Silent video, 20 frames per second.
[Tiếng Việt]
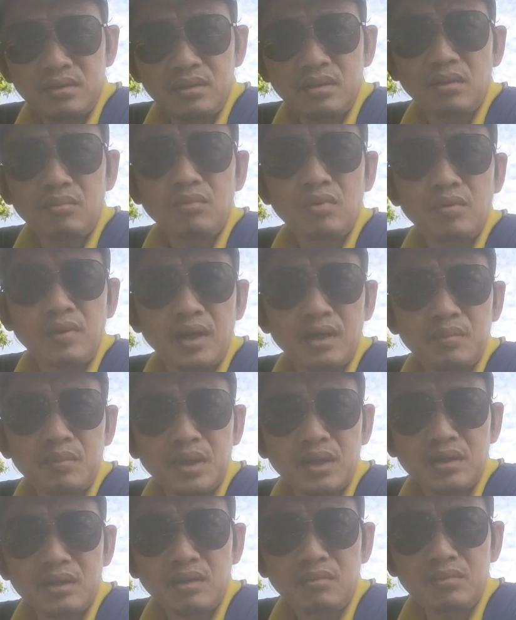chứ không có phải
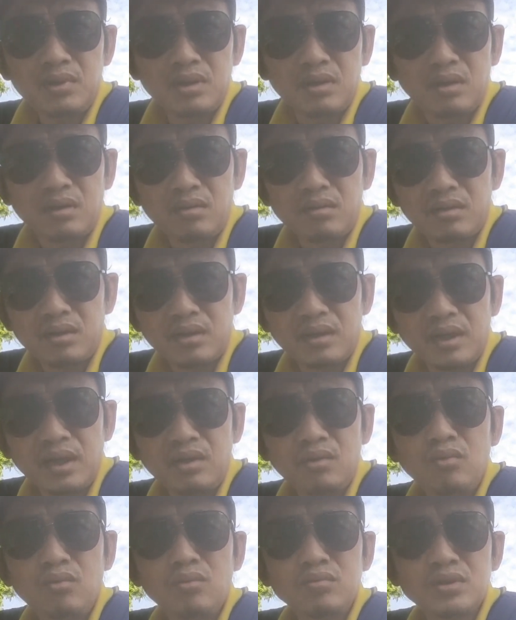mà giống như họ là
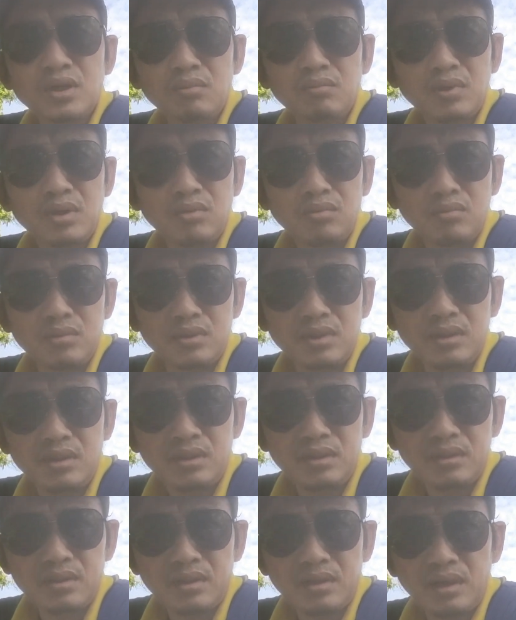ai uống muốn sống đâu quý
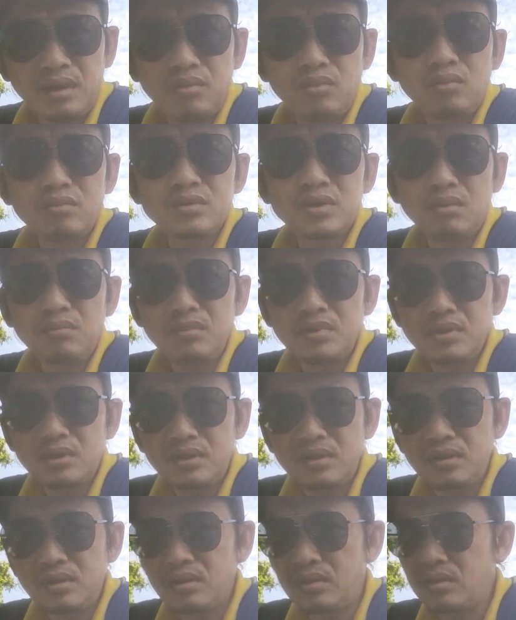vị ai uống sống
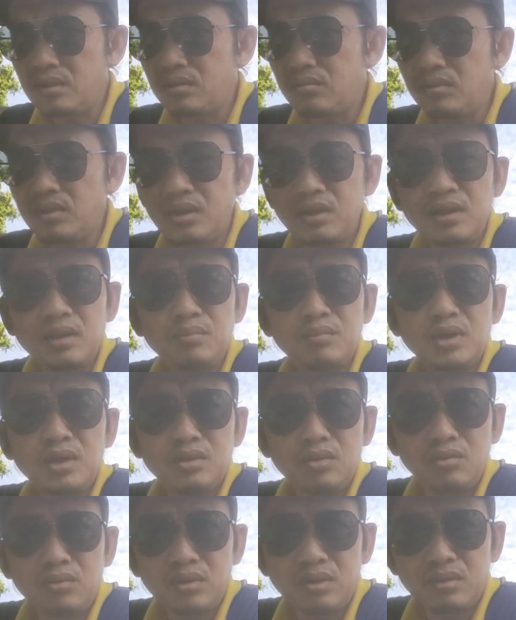thì quý vị tìm
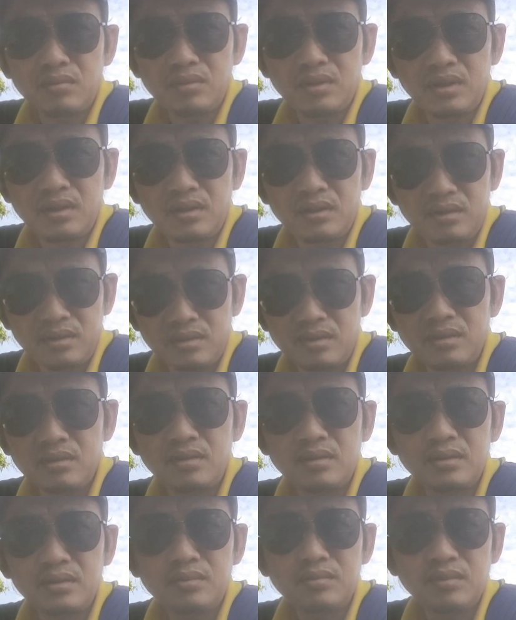tới tôi nữa quý vị
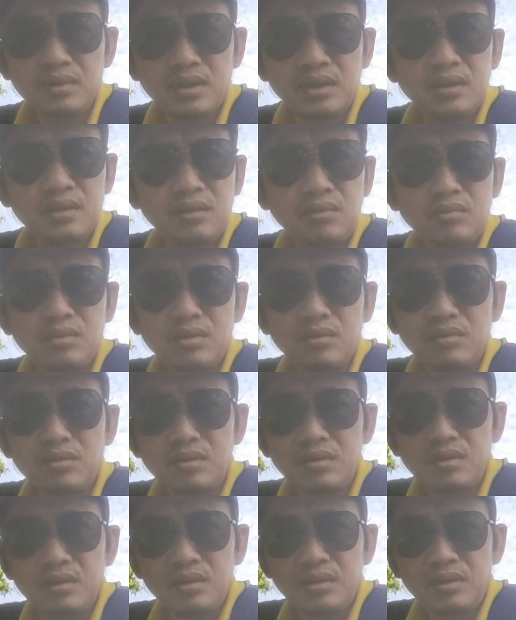ờ, quý vị nói
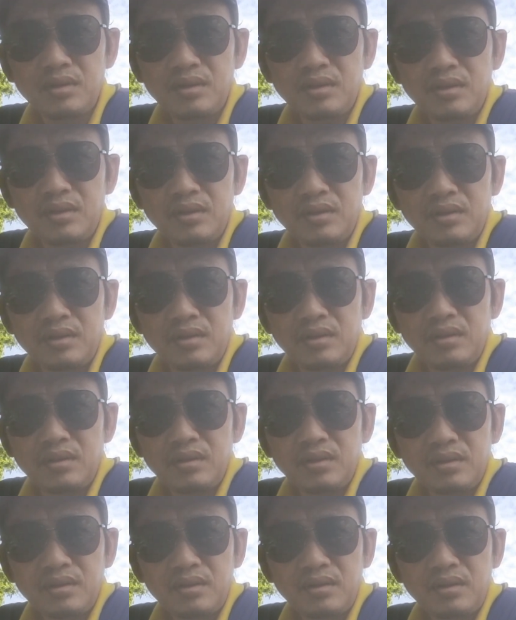tôi
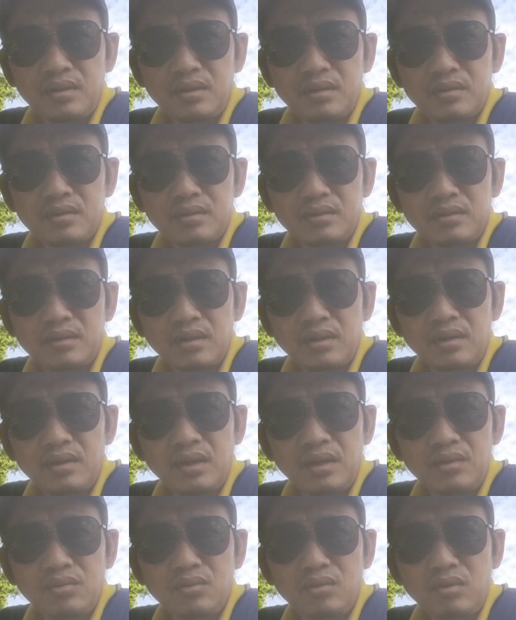nha.
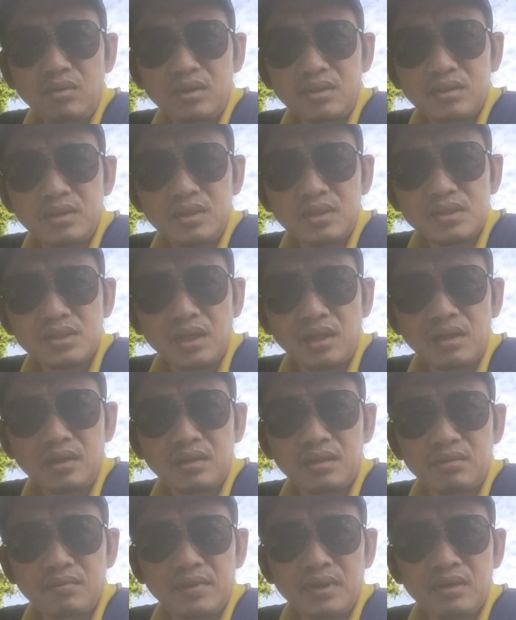ở đây tôi nói là chia
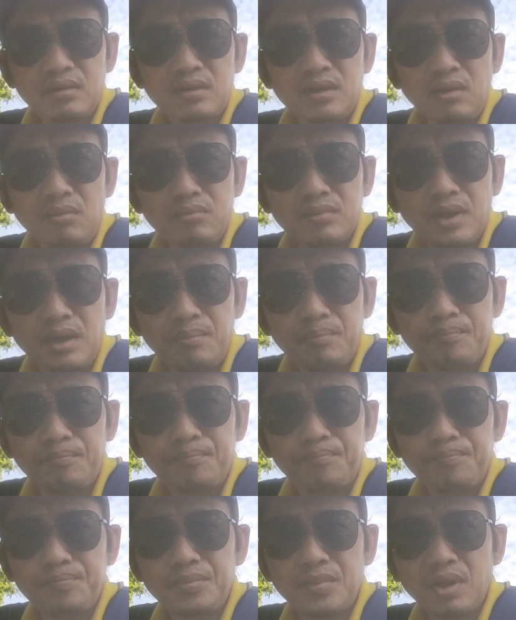sẻ là phải công tâm
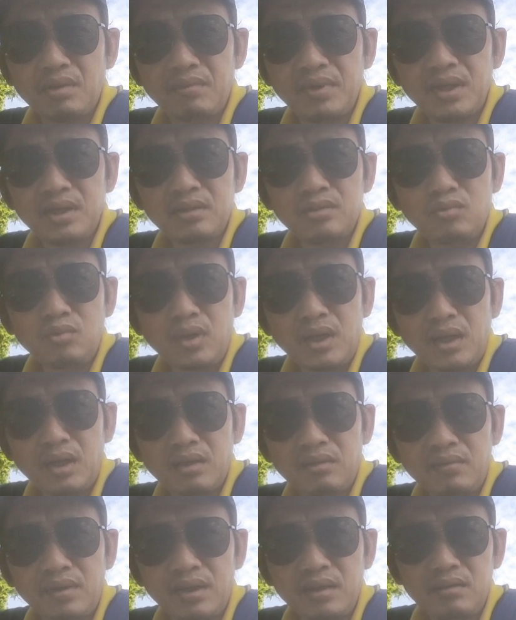phải khách
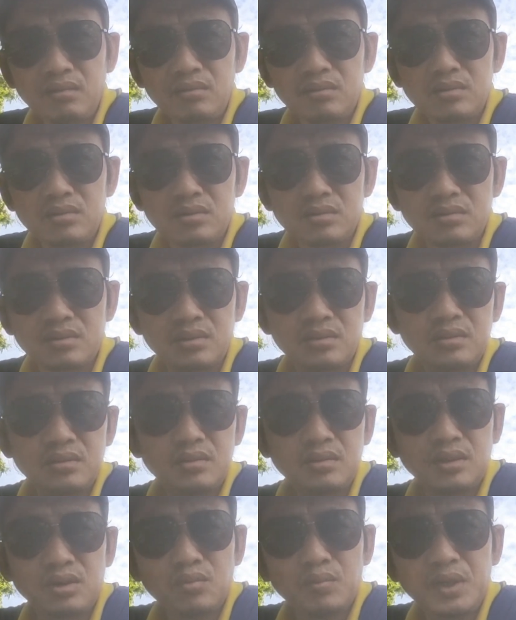quan phải có
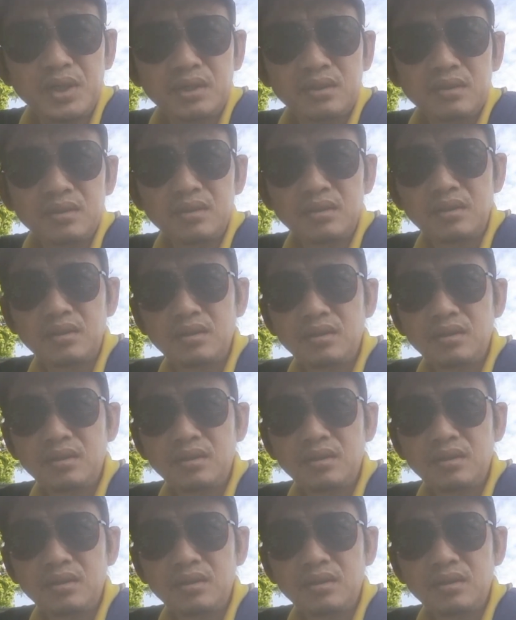sự hiểu biết